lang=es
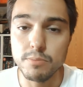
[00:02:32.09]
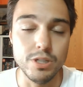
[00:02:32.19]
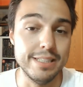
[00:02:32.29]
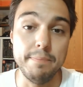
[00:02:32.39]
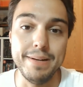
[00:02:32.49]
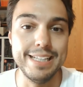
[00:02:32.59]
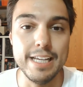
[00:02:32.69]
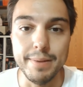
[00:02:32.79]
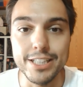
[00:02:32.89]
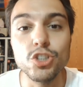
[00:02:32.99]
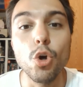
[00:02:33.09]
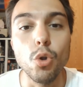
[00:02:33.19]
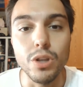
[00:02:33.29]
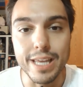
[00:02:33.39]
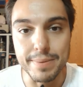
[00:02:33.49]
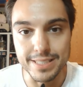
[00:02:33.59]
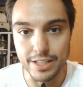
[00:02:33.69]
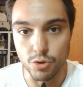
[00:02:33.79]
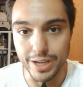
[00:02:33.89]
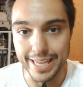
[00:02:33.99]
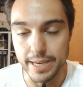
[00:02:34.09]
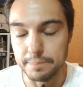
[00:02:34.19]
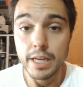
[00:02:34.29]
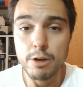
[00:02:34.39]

pues está prácticamente todo el día pensando en ella.